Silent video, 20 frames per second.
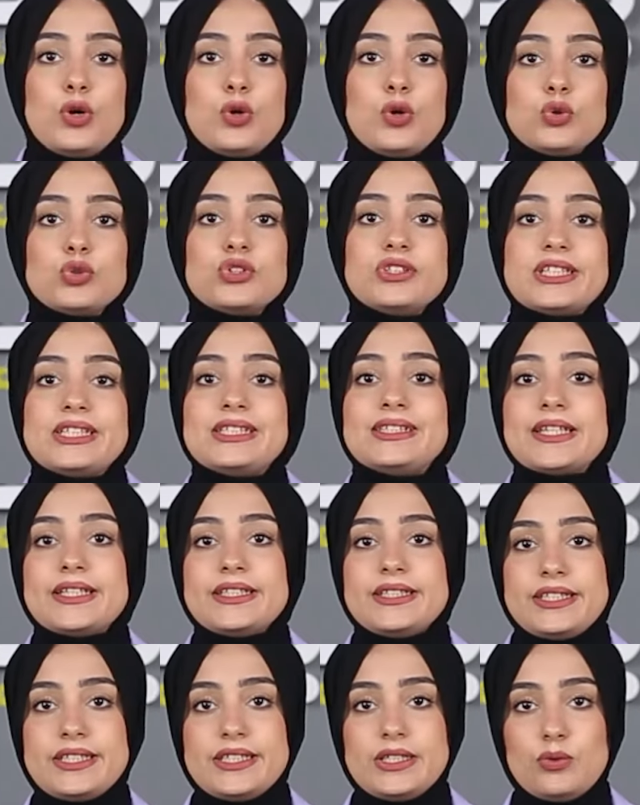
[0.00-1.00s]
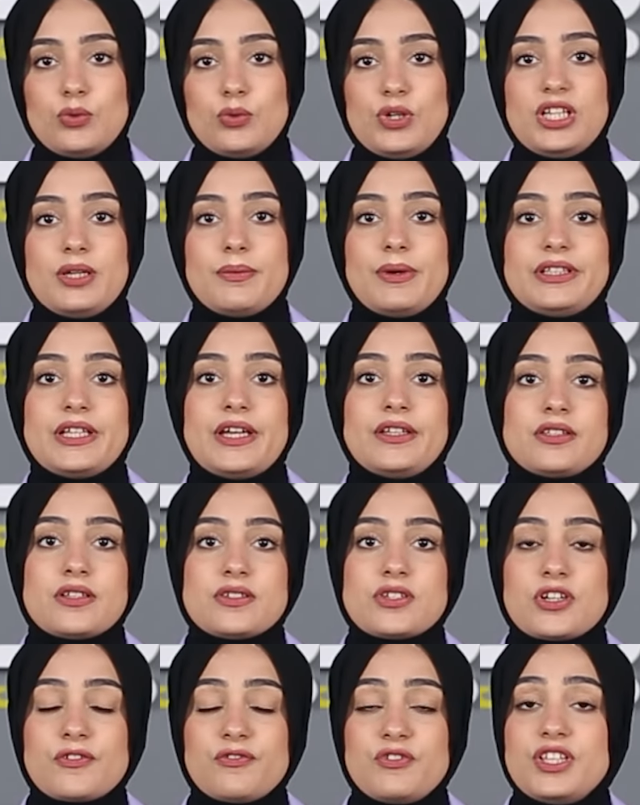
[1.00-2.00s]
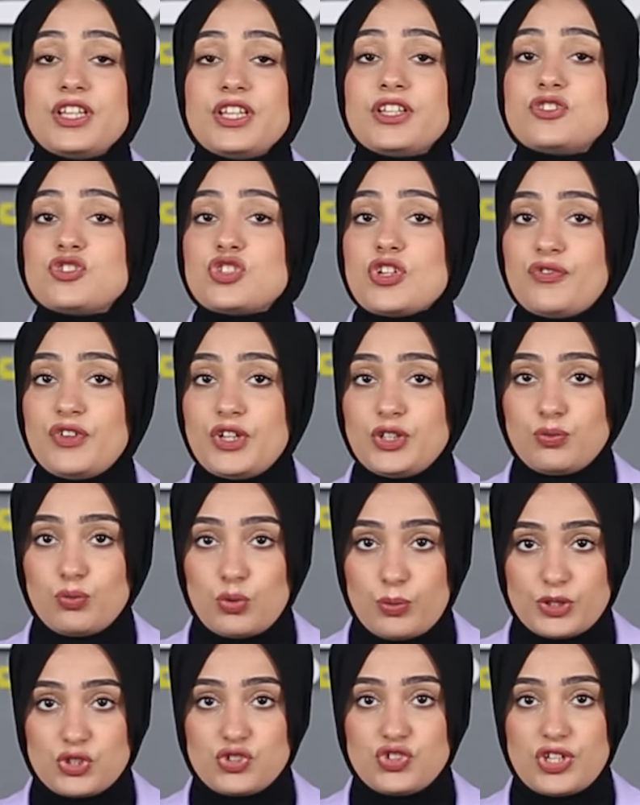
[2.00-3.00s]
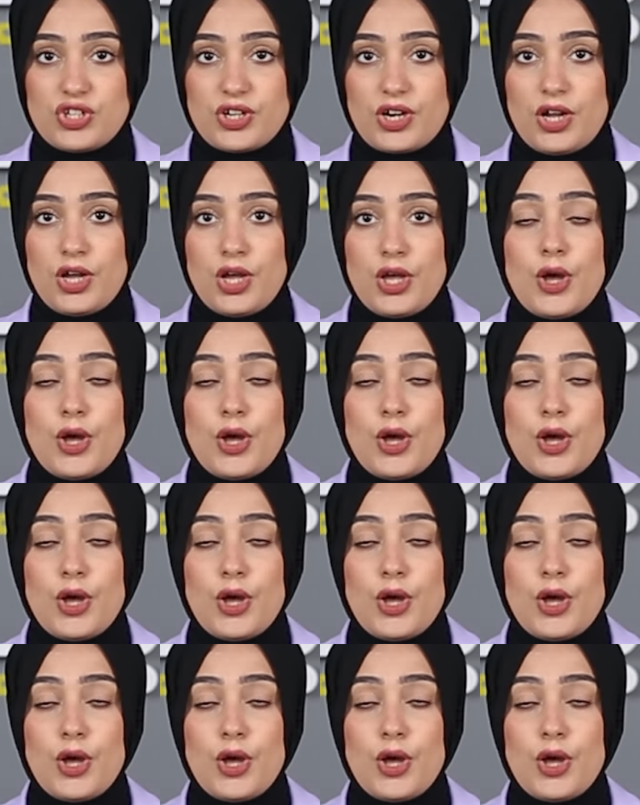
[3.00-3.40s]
حوض دلتا النيل واللي بدأت تظهر فيه اكتشافات مبشرة